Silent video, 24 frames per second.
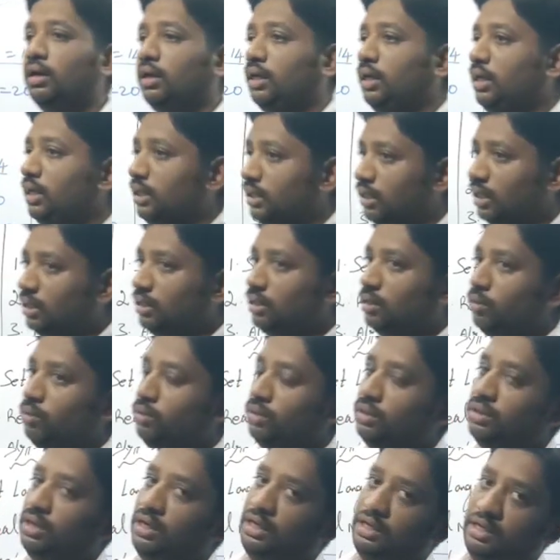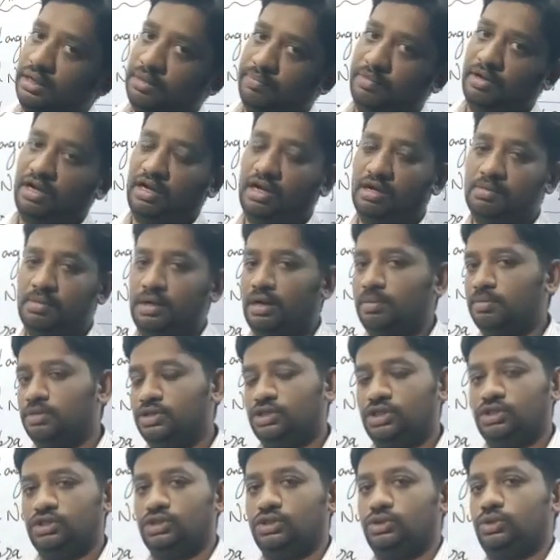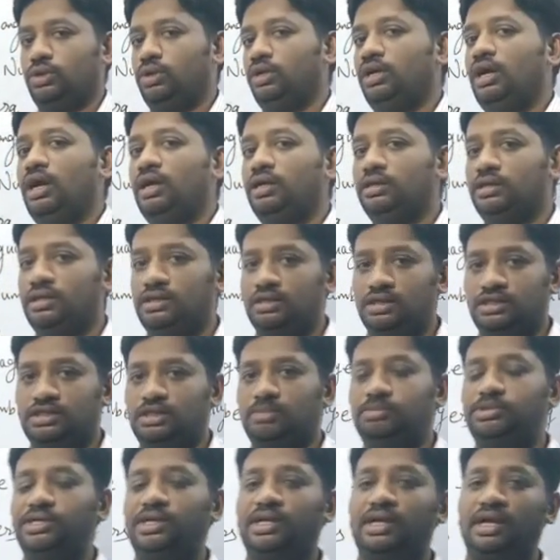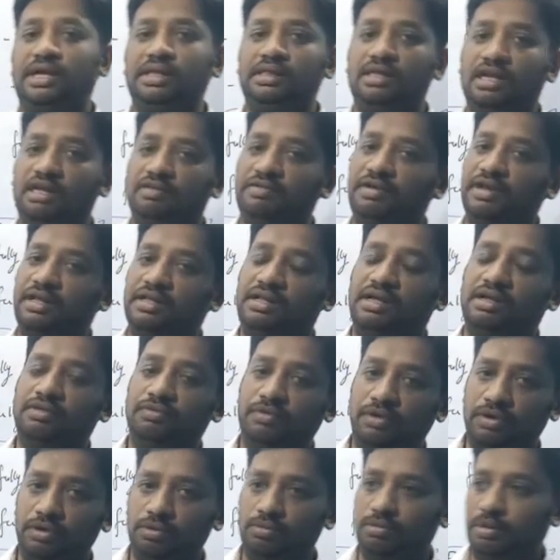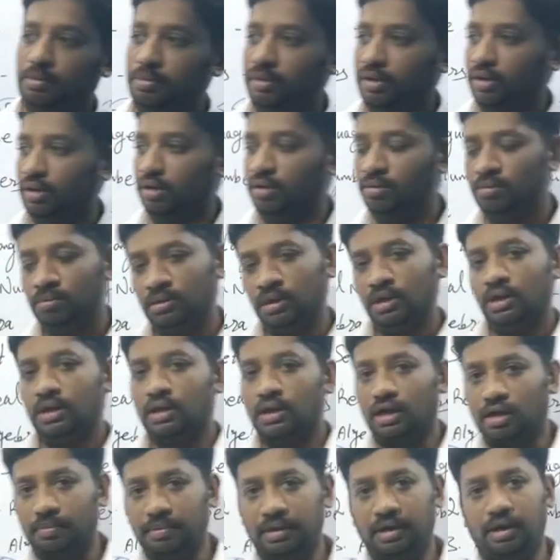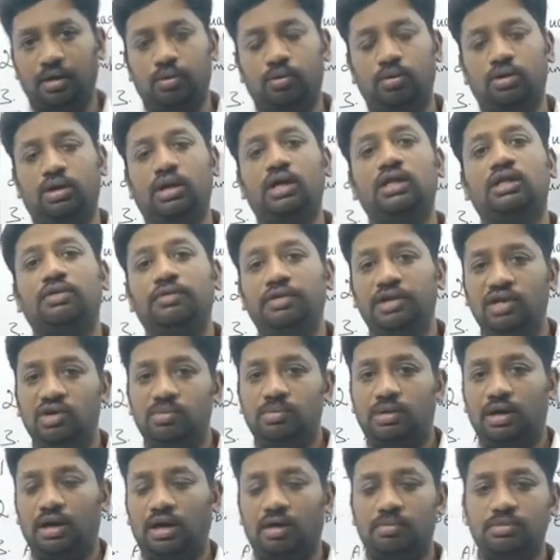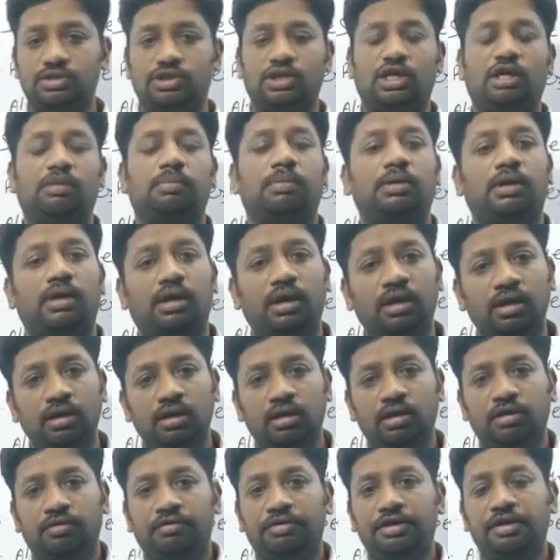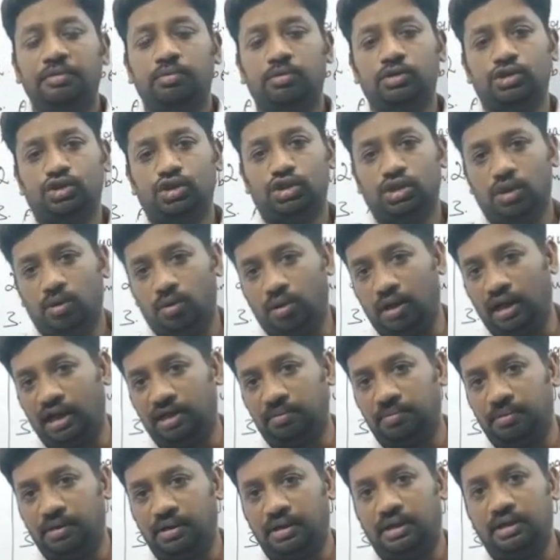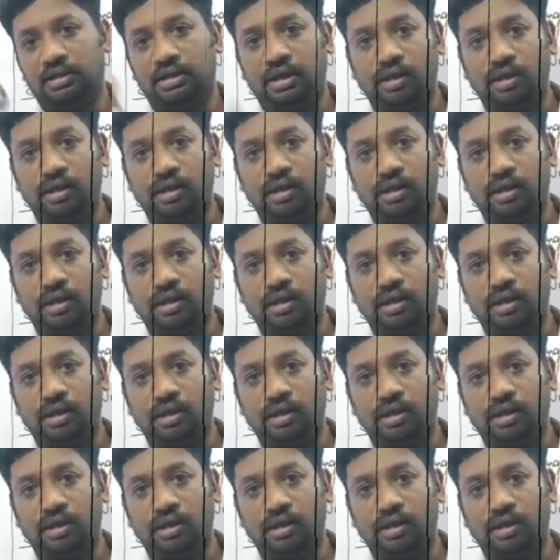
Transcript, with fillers: இதில் ஏதாவது டவுட் இருந்தால் நீங்கள் மறக்காமல் கமெண்ட் செக்ஷன் சொல்லுங்கள் அடுத்தடுத்த சப்ஜெக்ட் நைன்த்தில் வேறு ஏதாவது வேணும் அப்படின்னாலும் கமெண்ட்டில் கொடுங்க இந்த வீடியோ மறக்காமல் ஷேர் பண்ணுங்கள் வீடியோ பிடிச்சிருந்தா ஒரு லைக் பண்ணுங்கள்